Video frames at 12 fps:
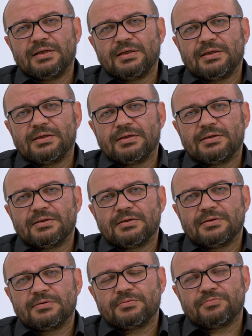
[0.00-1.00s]

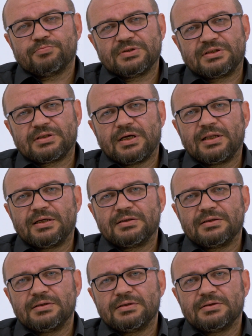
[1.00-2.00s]
E,
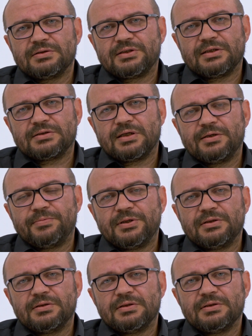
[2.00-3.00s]
mısralar e, Sezai
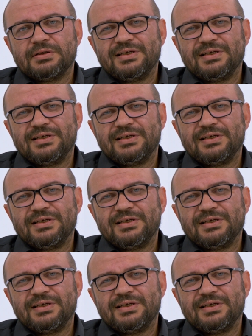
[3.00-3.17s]
Bey'in e,